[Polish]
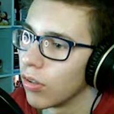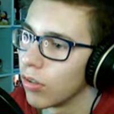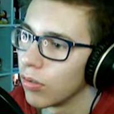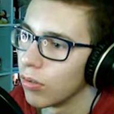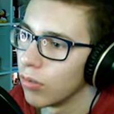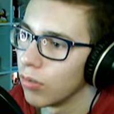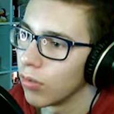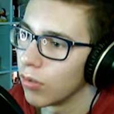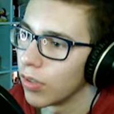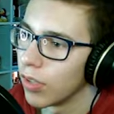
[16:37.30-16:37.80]

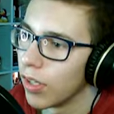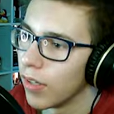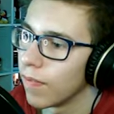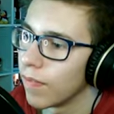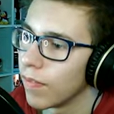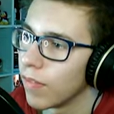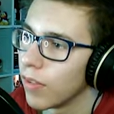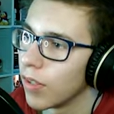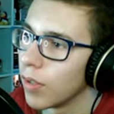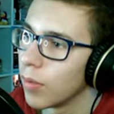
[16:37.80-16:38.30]
kurde,
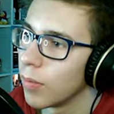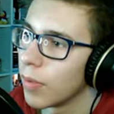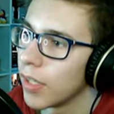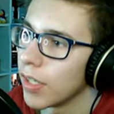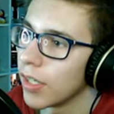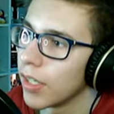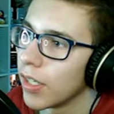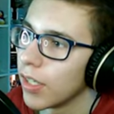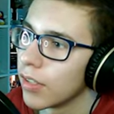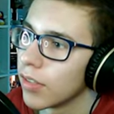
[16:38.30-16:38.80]
oh my
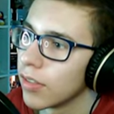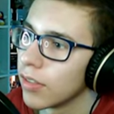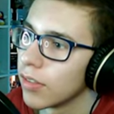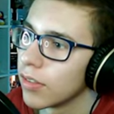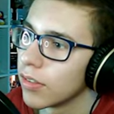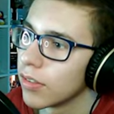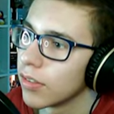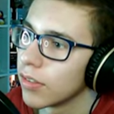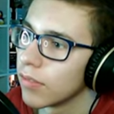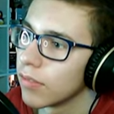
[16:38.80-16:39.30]

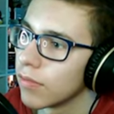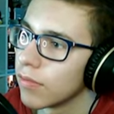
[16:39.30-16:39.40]
godness.